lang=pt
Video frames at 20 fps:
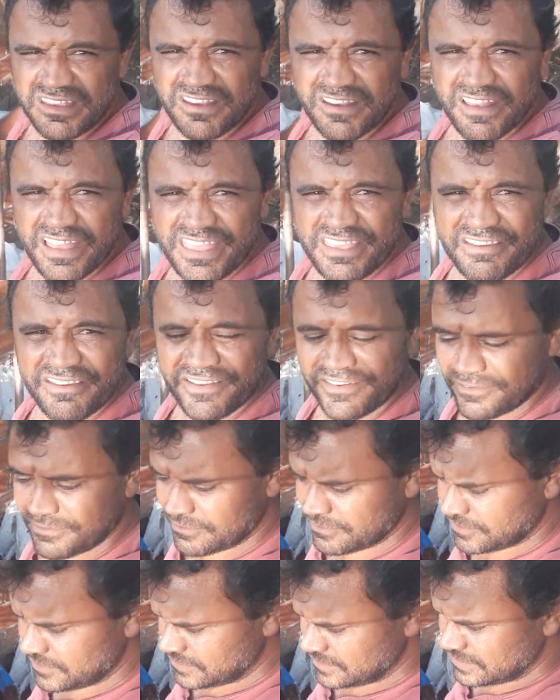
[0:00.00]
cheios.
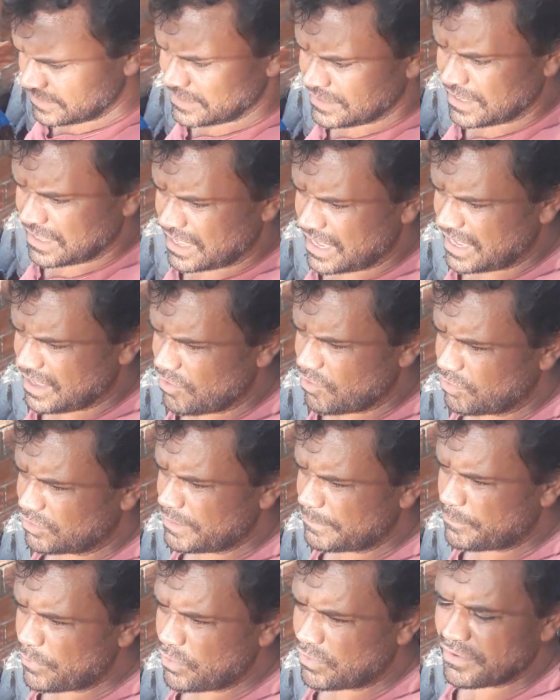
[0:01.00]
Aí eu,
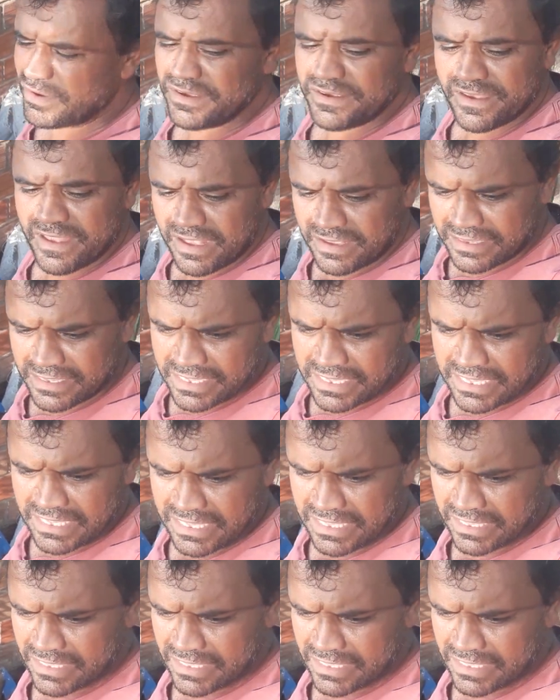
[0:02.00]
depois que eu encher aqui,